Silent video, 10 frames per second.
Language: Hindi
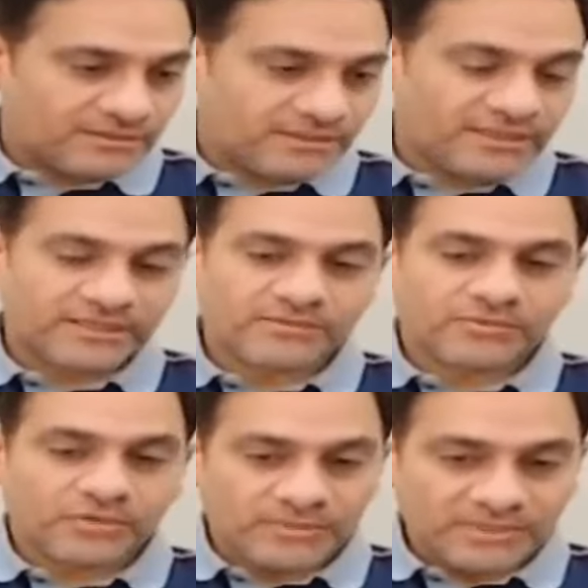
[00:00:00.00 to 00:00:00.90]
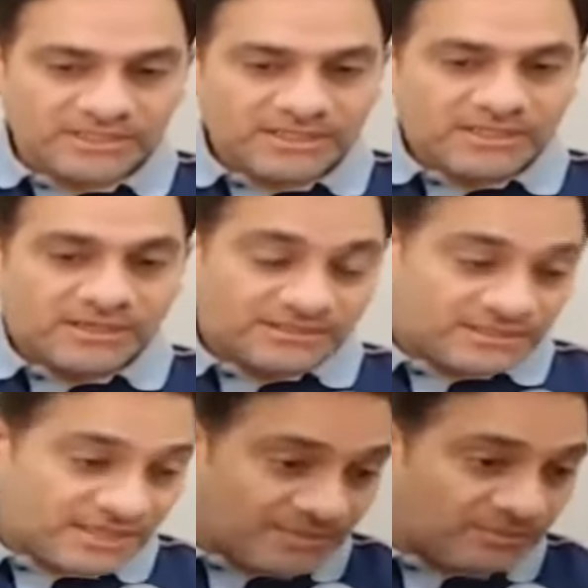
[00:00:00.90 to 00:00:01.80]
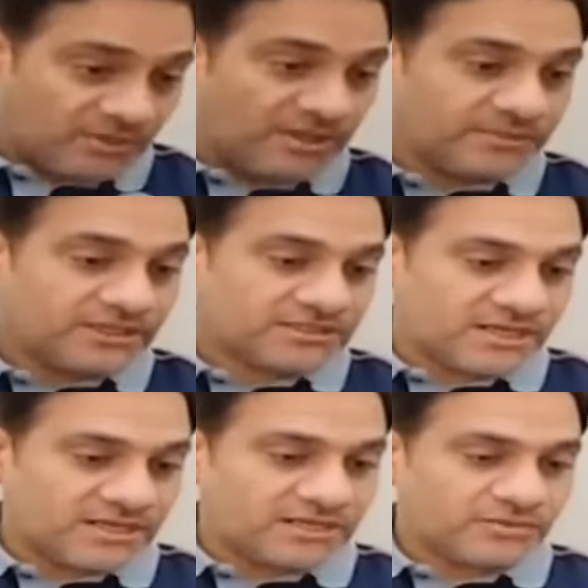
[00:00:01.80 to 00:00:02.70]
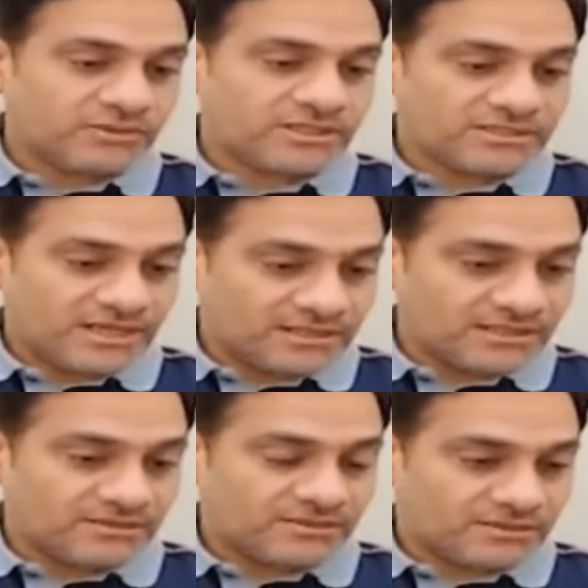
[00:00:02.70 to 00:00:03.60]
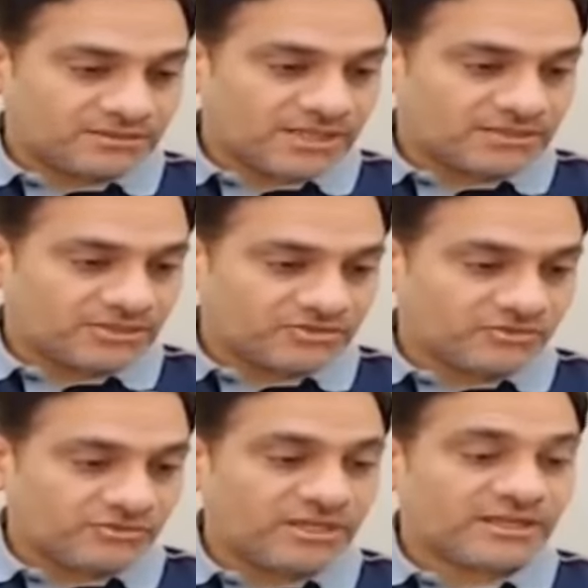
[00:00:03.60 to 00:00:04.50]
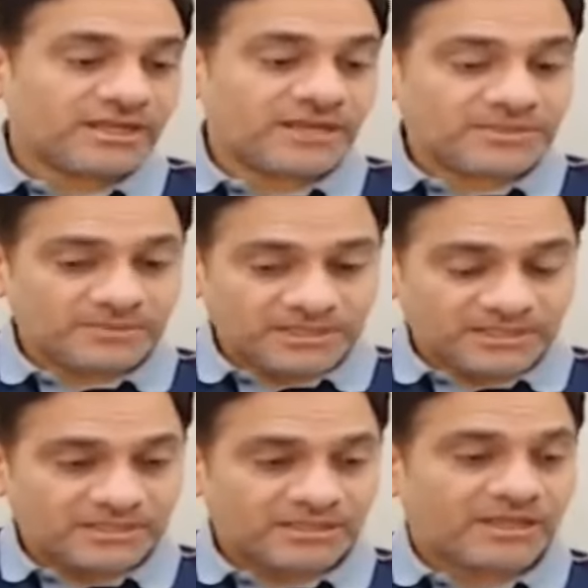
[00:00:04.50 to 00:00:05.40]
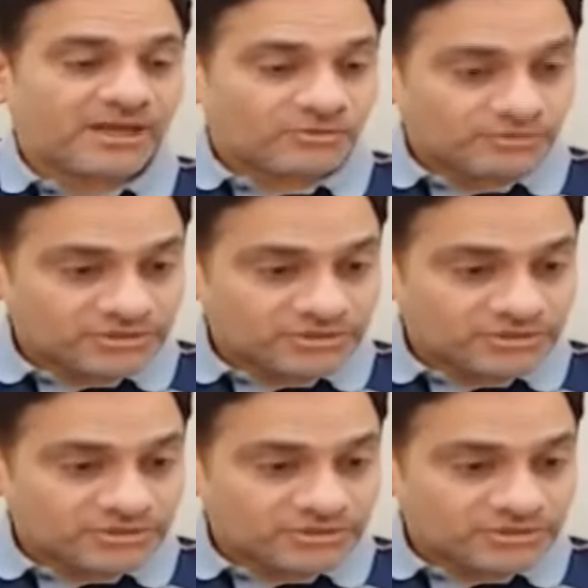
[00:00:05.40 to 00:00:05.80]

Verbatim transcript: लेकिन कोई भी जैसे आपने बोला अभी तक चार डेथ हुई है चार दिन यात्रा शुरू हुई है लेकिन आप ये भी देखिए कि लाखों